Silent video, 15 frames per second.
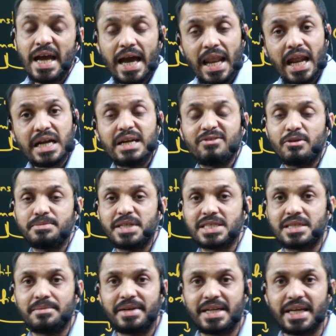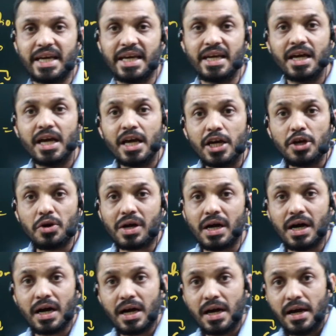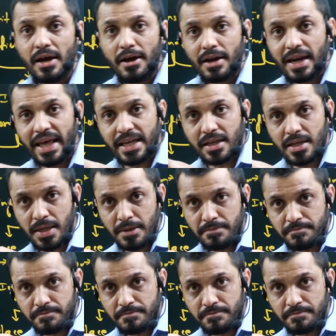ఎలా డెవలప్ చేస్తామంటే ఈ యొక్క లైక్